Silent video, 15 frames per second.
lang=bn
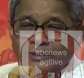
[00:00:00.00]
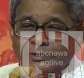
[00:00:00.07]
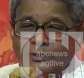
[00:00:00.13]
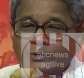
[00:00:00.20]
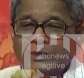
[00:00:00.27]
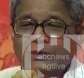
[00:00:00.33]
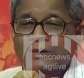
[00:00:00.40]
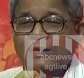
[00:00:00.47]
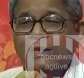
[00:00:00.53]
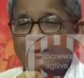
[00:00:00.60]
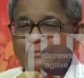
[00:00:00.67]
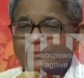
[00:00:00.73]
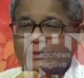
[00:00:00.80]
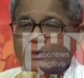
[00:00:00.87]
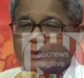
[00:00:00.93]
যদি
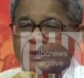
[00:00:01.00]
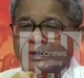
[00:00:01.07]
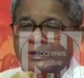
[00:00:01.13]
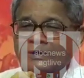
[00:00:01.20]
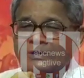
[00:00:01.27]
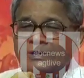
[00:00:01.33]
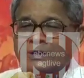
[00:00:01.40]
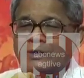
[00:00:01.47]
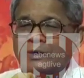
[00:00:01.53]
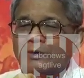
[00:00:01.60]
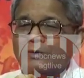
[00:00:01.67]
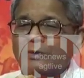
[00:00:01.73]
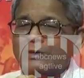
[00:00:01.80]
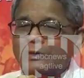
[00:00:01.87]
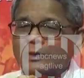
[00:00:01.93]
রিলাপস হয়
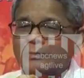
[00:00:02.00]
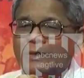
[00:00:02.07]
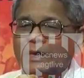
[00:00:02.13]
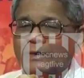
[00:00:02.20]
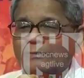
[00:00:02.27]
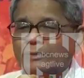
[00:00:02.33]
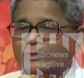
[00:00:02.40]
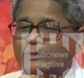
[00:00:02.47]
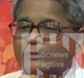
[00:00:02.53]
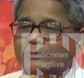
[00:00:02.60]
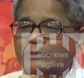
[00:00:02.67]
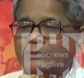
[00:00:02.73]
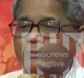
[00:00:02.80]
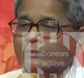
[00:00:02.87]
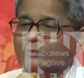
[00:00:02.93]
সাধারণ নিয়মে এক বছর
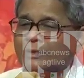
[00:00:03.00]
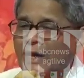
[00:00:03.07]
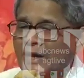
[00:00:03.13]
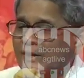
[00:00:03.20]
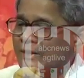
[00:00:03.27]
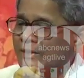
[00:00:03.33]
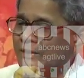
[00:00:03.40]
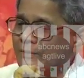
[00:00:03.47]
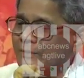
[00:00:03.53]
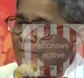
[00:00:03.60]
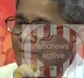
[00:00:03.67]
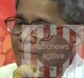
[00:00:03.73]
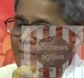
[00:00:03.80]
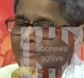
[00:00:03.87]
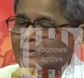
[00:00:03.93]
পর্যন্ত থাকে
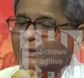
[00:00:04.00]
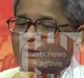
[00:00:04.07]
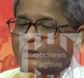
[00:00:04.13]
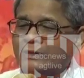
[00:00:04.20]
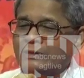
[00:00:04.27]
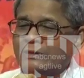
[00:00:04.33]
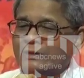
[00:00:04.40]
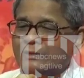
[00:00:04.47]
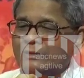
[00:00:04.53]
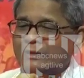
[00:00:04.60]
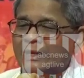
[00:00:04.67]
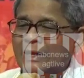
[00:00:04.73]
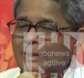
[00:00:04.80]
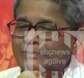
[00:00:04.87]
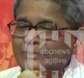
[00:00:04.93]
যদি
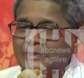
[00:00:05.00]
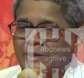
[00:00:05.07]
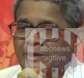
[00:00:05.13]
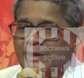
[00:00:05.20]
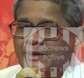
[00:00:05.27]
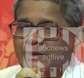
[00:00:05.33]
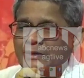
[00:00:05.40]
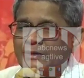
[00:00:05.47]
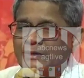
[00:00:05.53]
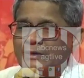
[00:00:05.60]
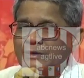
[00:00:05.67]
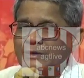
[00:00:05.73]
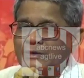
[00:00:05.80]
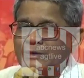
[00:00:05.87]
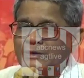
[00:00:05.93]
রিলাপস হয়
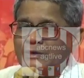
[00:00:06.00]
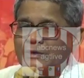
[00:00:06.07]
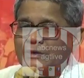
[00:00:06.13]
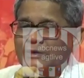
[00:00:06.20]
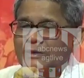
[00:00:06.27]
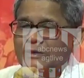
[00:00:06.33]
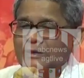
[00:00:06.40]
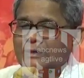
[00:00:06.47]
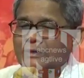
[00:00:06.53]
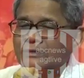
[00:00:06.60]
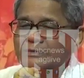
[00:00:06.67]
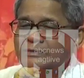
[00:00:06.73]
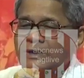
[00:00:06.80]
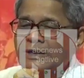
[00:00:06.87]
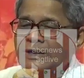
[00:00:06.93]

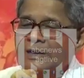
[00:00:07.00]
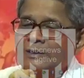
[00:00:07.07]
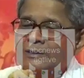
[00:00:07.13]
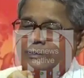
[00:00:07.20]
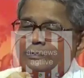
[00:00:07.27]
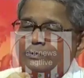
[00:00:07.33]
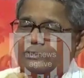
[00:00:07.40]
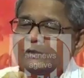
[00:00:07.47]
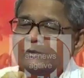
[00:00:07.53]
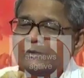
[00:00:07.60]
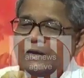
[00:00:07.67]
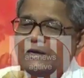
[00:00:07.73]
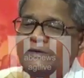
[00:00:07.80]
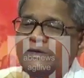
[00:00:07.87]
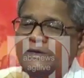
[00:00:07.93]
তাইলে এগুলো
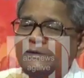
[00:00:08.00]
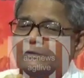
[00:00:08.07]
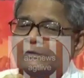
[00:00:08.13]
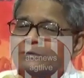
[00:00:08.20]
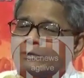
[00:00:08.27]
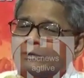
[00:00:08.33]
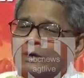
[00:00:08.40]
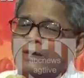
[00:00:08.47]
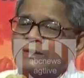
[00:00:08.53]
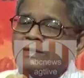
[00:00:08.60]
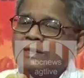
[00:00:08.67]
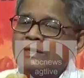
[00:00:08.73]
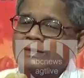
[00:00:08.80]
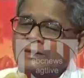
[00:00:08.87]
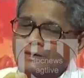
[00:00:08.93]
রিভ্যালিডেট করা
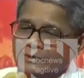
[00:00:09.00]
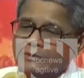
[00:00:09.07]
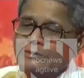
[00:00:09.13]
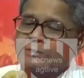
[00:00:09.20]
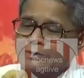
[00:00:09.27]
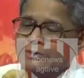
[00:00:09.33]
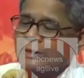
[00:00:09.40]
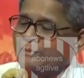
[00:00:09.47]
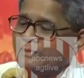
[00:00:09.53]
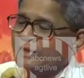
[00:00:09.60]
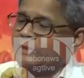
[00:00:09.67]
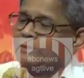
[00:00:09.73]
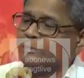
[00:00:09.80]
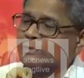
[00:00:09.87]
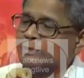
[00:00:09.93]
যায় কেন্দ্রীয়
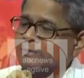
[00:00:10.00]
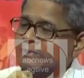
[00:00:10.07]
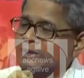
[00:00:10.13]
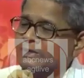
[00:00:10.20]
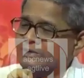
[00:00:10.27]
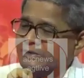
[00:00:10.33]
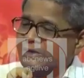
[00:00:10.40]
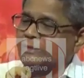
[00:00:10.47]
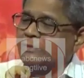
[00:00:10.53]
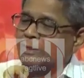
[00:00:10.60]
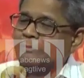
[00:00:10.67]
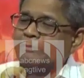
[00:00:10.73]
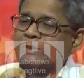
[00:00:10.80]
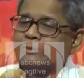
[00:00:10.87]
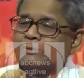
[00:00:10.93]
ক্যাবিনেট করতে পারে স্টেট
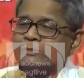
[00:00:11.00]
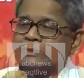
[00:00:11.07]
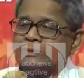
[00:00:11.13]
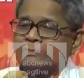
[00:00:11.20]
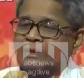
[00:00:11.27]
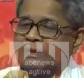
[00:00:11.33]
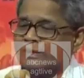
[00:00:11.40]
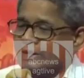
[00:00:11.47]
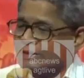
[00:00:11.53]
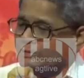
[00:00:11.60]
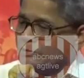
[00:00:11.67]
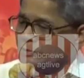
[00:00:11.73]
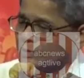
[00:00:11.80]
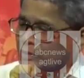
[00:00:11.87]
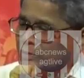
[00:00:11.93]
গভর্নমেন্ট করতে পারে
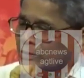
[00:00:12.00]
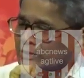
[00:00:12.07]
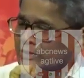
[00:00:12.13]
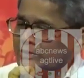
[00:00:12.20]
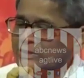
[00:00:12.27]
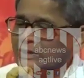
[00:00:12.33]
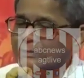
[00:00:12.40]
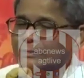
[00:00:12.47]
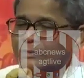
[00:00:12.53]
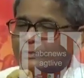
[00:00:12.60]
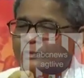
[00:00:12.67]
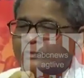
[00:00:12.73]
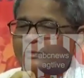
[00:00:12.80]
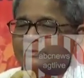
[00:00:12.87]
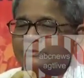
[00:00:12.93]
রাজনৈতিক সদিচ্ছার
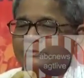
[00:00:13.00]
প্রশ্ন